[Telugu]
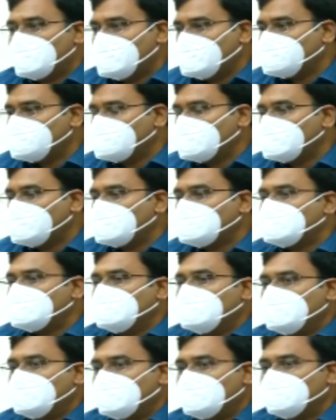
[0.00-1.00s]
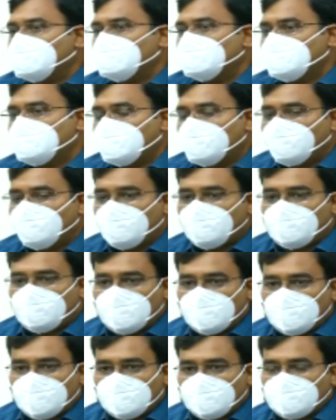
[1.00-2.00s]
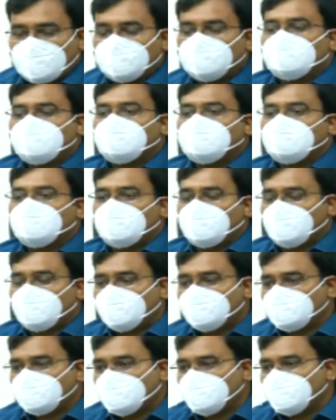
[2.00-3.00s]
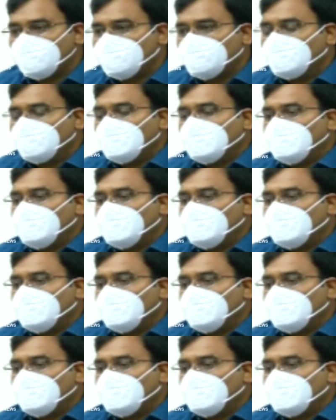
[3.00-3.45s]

రిలీఫ్ సెంటర్స్ని జిల్లా వ్యాప్తంగా తయారు చేయడం